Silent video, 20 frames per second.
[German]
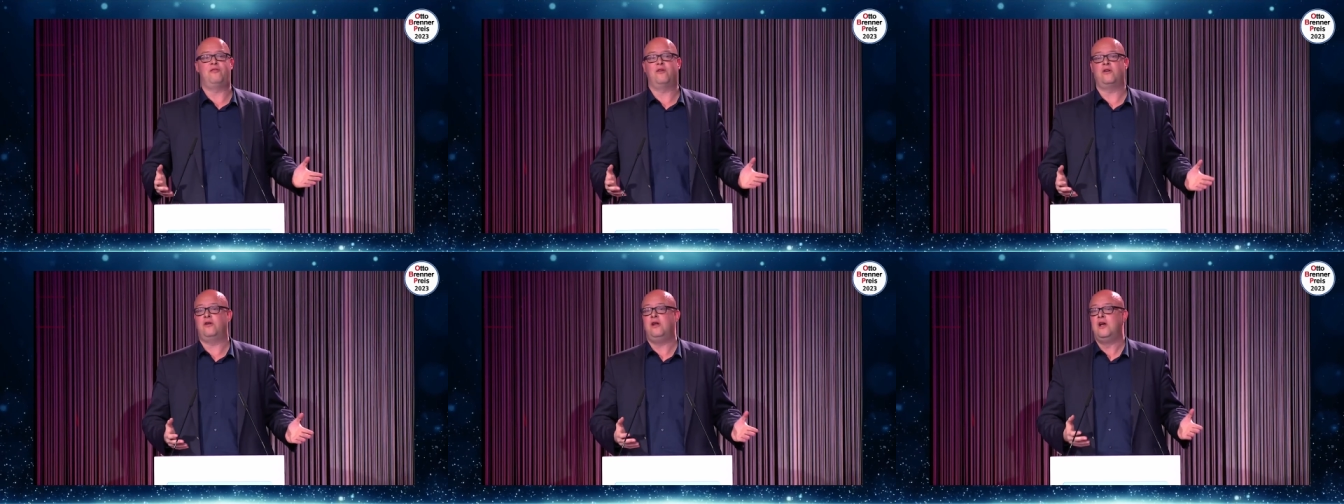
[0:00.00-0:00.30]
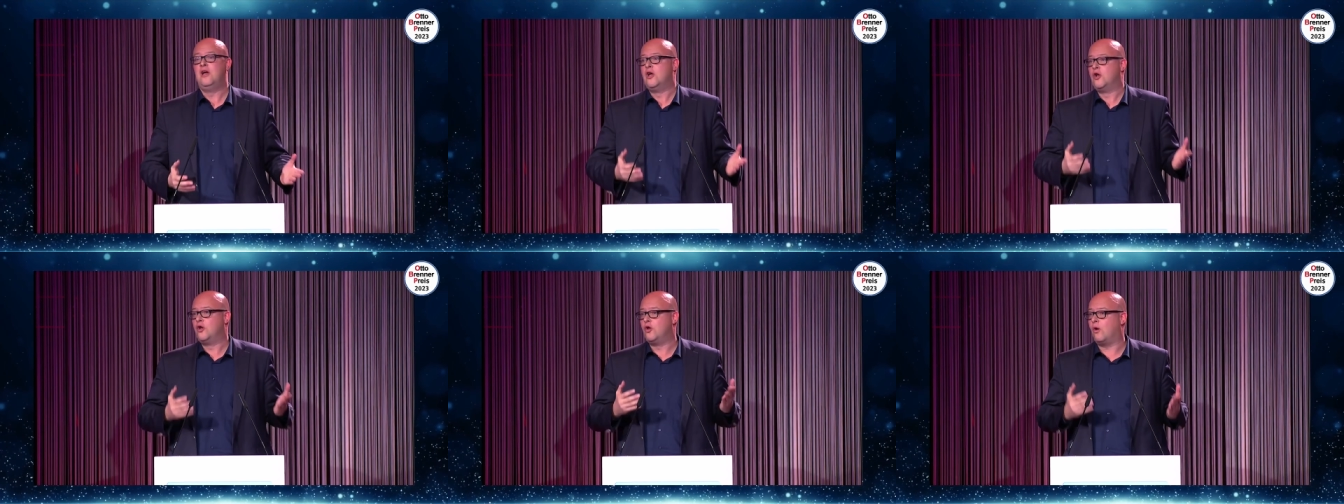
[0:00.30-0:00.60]
von
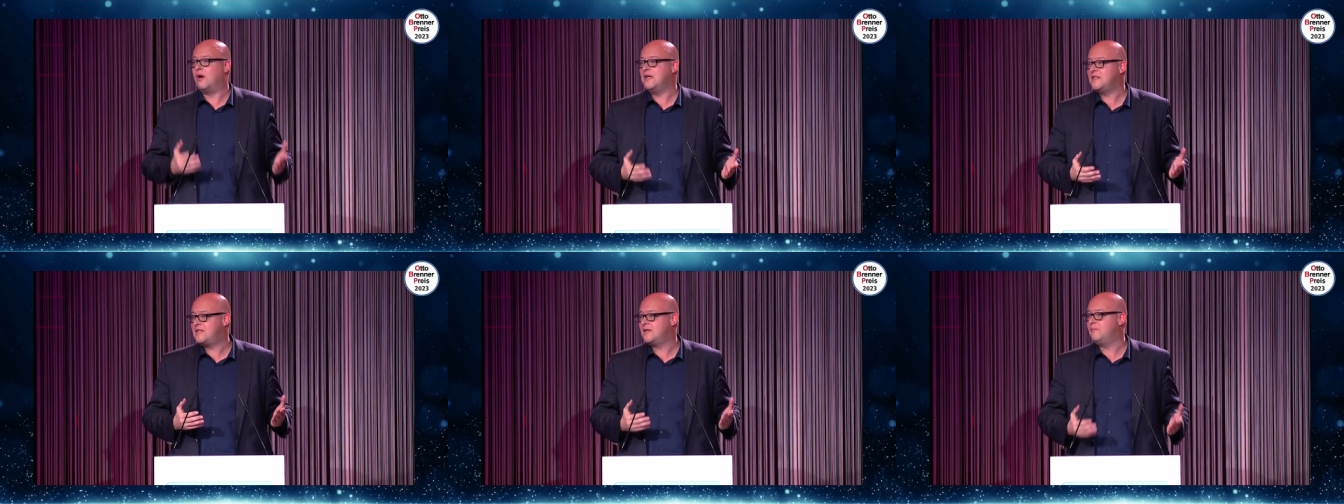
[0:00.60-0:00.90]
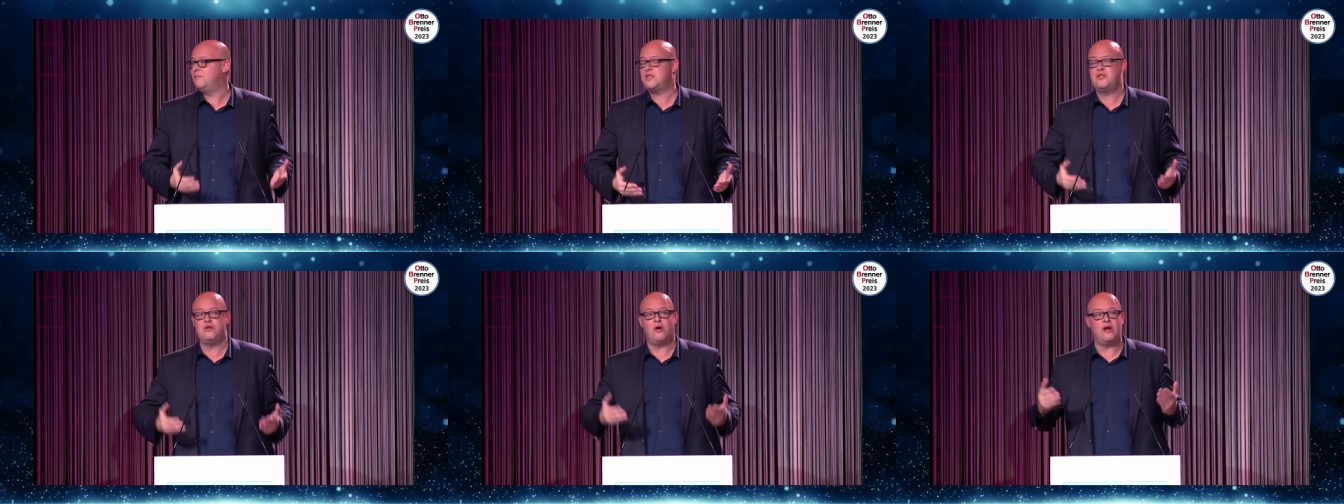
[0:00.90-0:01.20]

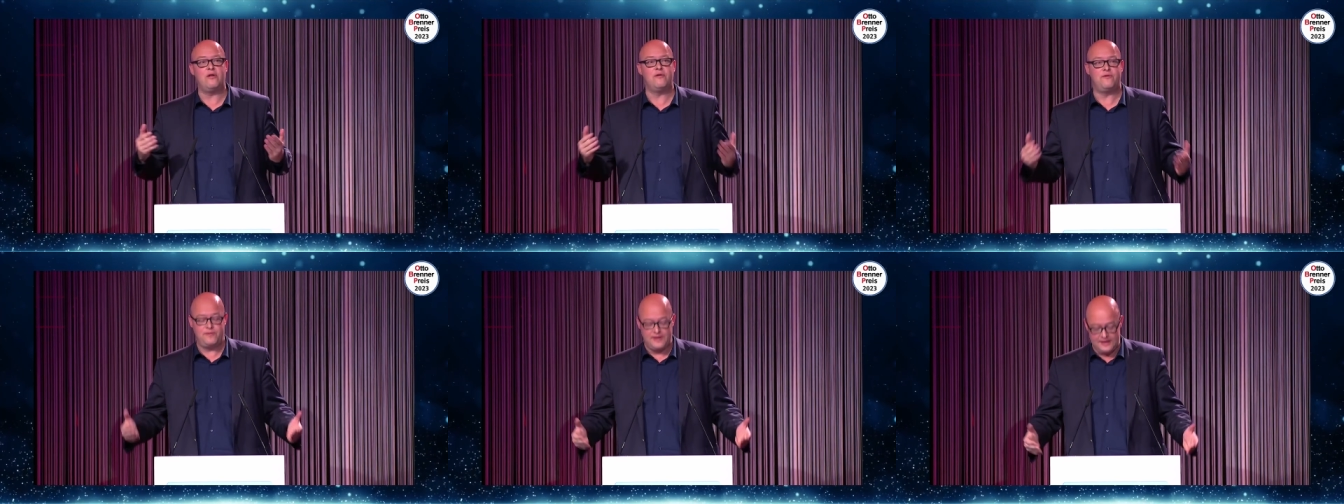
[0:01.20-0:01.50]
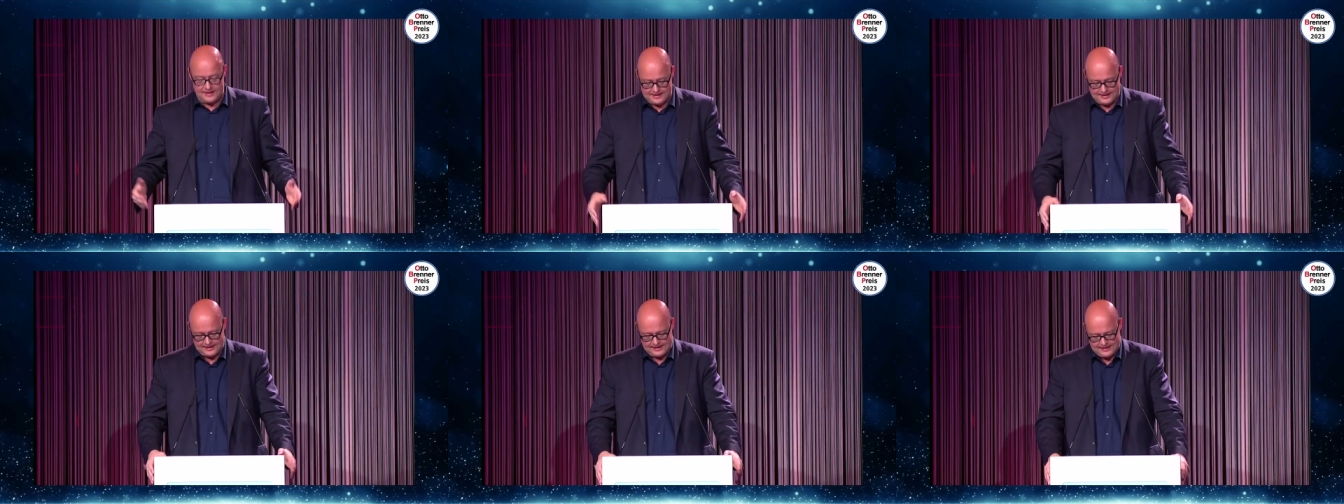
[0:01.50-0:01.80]
19 bis
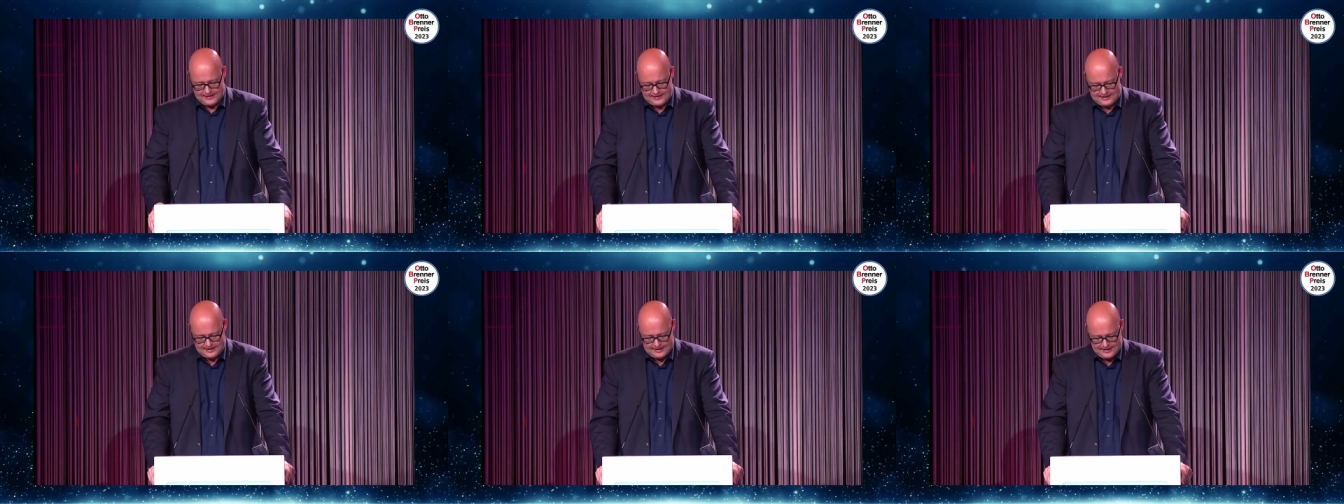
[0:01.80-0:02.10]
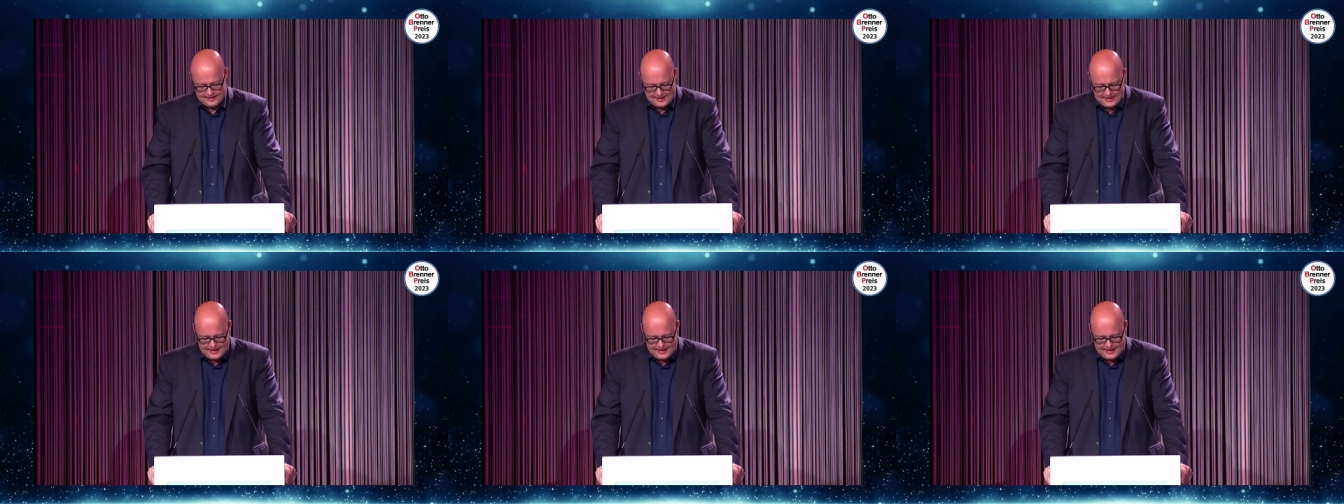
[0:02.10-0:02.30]
49 ist.